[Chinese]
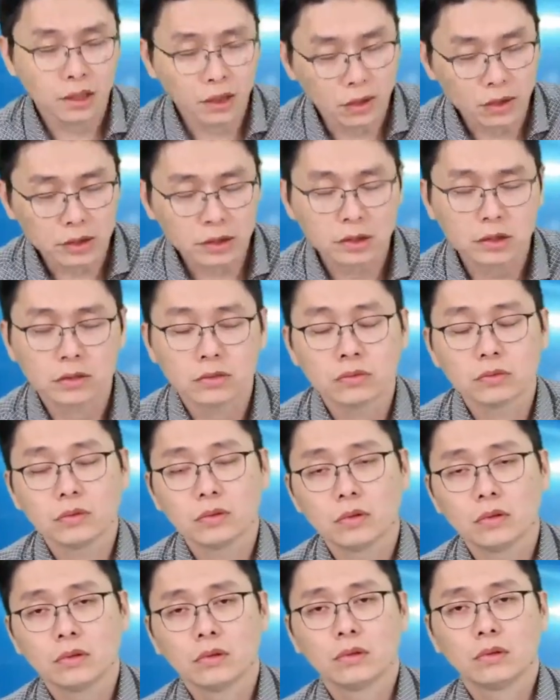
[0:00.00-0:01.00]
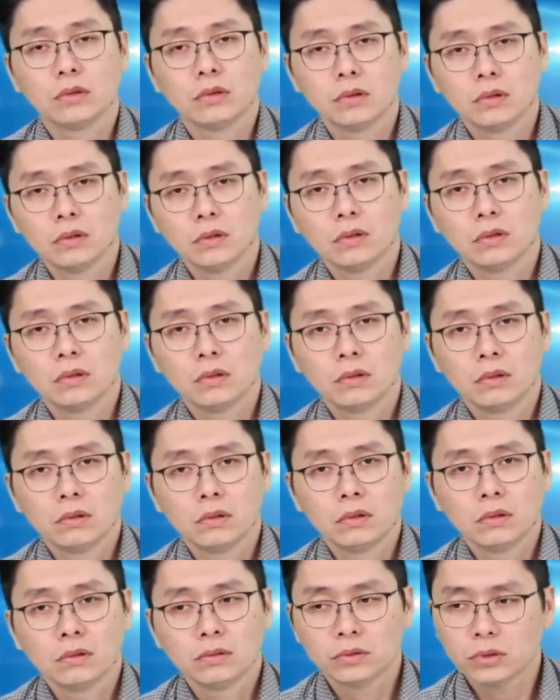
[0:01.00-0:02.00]
高的记录，
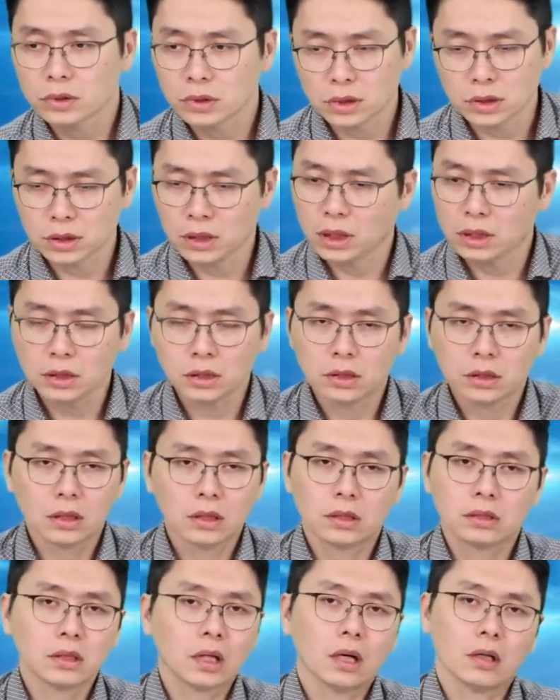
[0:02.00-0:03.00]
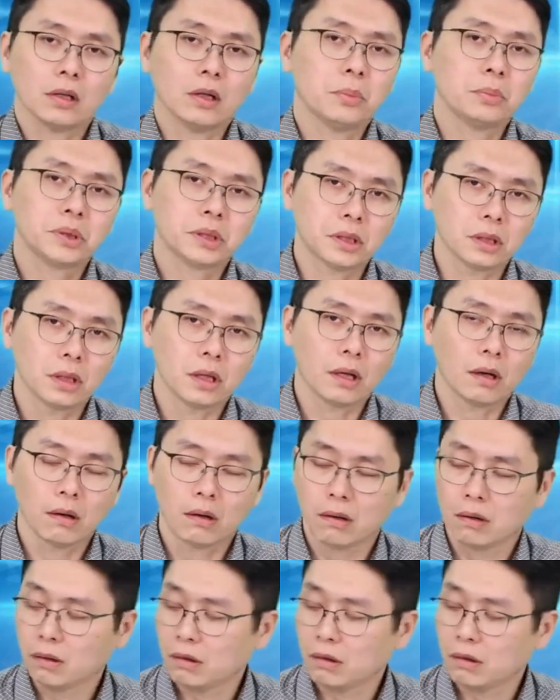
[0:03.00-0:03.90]
所以其实业绩真的是好到不得了。